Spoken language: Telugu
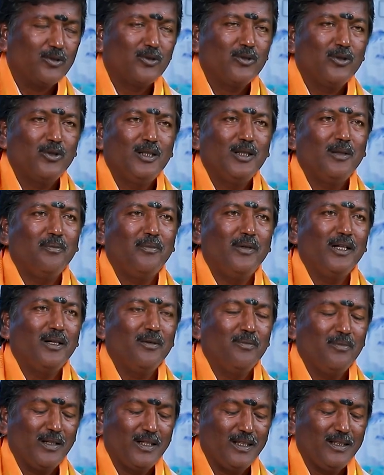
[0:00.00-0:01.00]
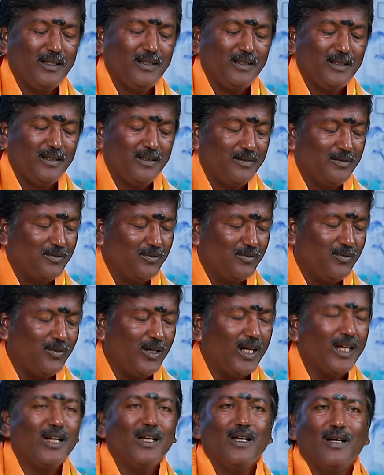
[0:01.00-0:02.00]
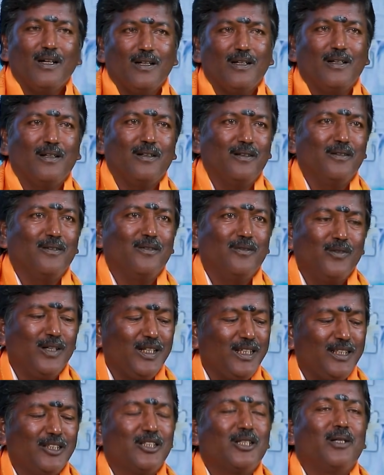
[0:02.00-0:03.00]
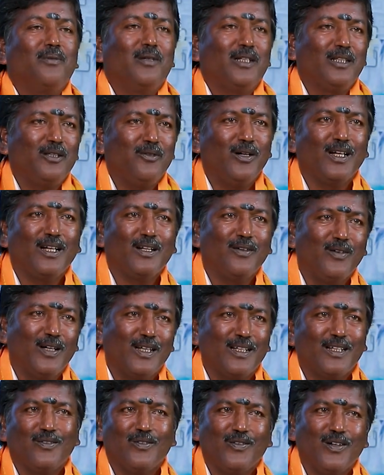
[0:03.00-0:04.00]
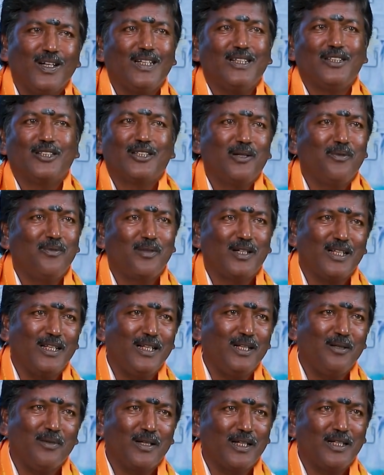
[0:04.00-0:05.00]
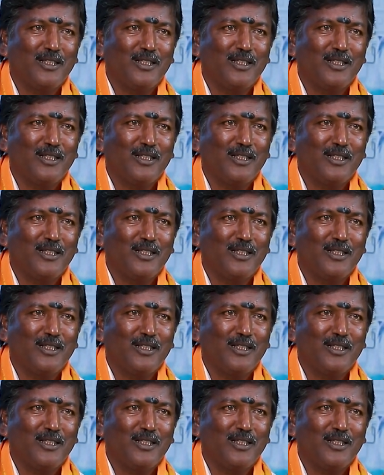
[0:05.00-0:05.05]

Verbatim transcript: చూద్దాం మేడం మరి వాళ్ళ వాళ్ళ ఇష్టం అది వాళ్ళ వాళ్ళ వాళ్ళ ఇష్టం ఉంటుంది మన